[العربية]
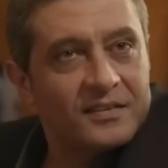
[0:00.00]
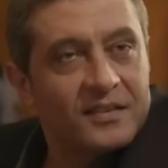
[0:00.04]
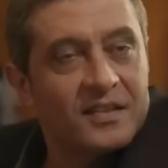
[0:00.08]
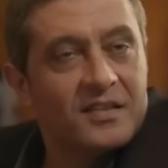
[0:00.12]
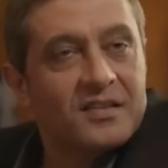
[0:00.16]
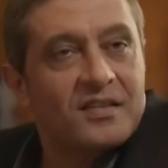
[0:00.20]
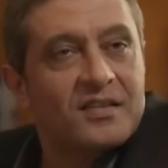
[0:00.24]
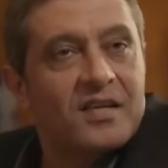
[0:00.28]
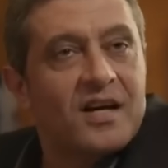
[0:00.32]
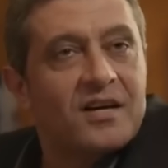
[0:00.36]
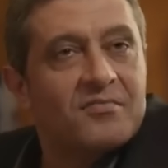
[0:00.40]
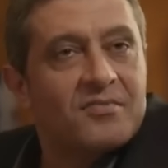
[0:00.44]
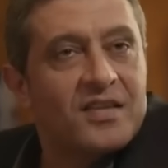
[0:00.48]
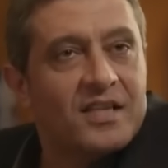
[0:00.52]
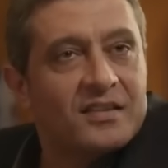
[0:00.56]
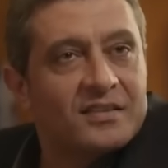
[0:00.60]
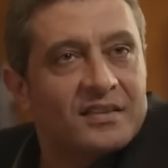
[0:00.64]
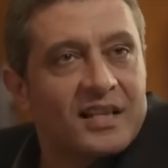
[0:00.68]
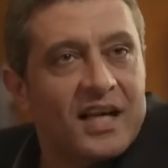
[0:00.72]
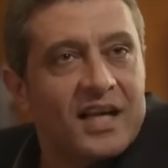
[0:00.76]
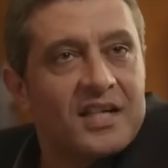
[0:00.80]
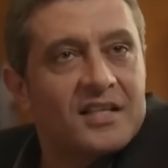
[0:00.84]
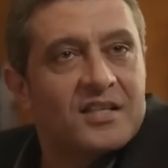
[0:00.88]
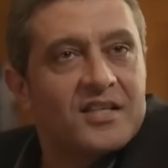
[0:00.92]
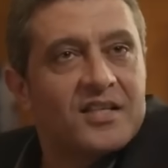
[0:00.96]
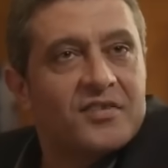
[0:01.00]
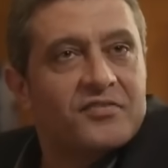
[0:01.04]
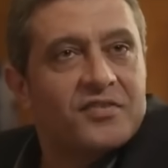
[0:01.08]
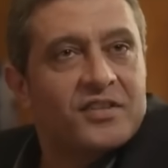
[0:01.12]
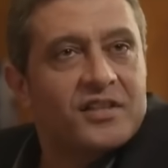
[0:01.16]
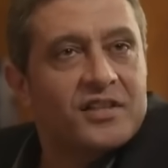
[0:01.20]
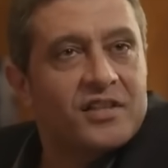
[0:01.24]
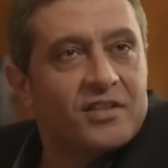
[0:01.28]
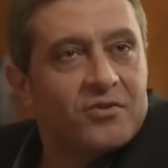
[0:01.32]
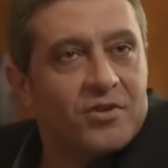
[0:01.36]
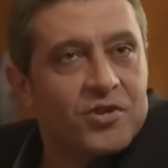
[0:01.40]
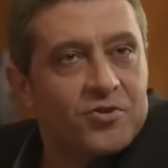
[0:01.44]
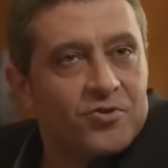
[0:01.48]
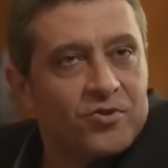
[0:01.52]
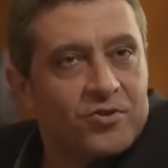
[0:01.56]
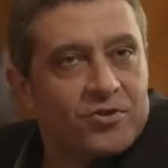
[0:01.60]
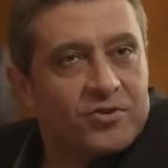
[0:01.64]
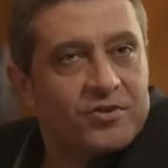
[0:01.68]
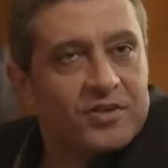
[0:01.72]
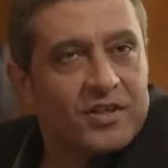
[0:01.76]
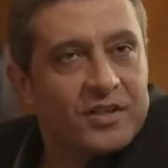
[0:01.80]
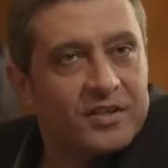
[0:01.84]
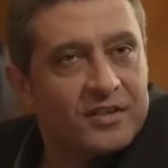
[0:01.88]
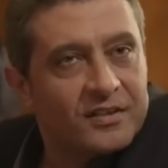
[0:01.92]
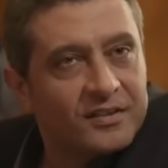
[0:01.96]
نصاب ينتحل صفه لواء
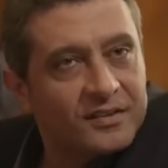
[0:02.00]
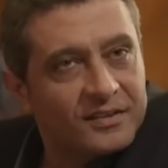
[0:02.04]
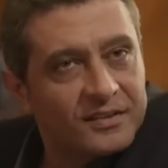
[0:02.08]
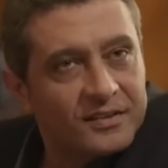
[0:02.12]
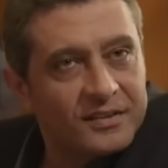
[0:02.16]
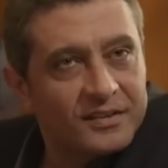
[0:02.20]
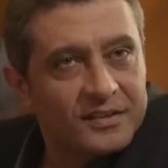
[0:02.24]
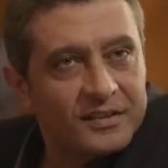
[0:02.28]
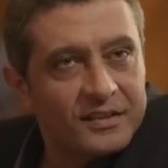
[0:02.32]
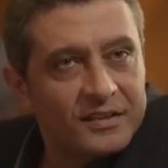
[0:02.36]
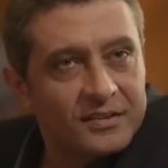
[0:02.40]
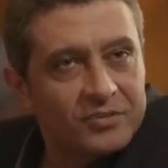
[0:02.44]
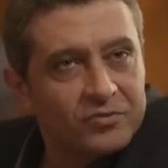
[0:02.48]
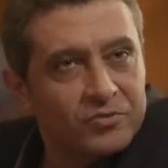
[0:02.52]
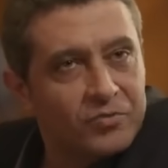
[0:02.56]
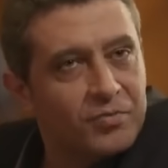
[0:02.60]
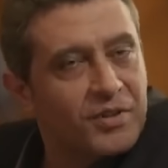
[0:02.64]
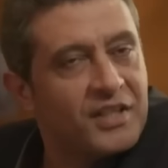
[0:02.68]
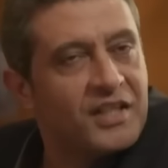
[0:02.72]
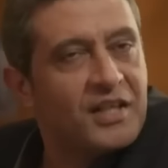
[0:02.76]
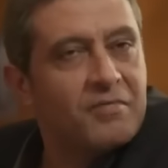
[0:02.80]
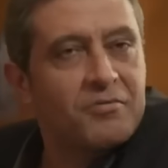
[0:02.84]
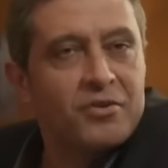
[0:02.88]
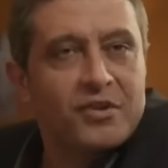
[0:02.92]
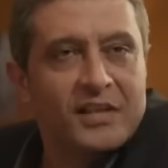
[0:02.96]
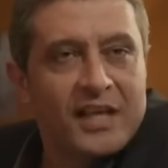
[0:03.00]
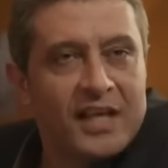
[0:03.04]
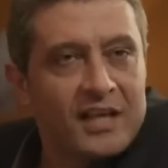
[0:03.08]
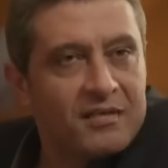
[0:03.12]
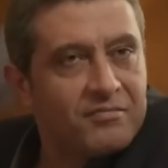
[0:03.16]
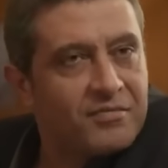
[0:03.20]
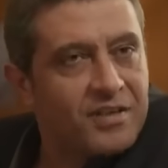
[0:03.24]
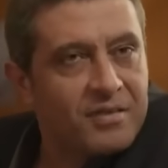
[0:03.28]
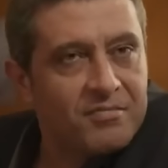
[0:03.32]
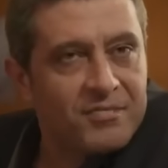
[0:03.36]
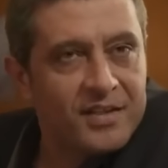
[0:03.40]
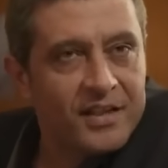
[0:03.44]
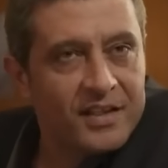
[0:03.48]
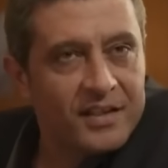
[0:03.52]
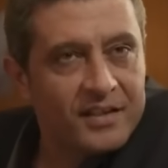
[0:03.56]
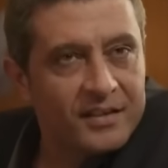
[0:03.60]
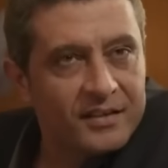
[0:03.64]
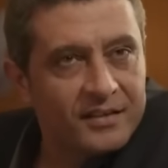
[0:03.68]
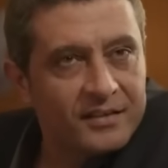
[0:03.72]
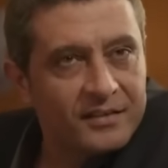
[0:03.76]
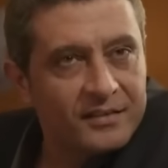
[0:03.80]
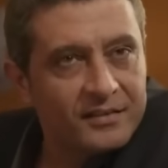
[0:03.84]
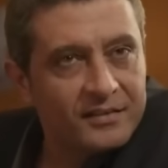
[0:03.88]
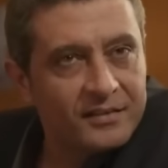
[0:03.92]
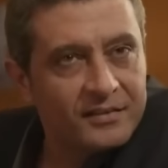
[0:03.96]
شرطه انتوا بتجيبوا الكلام ده منين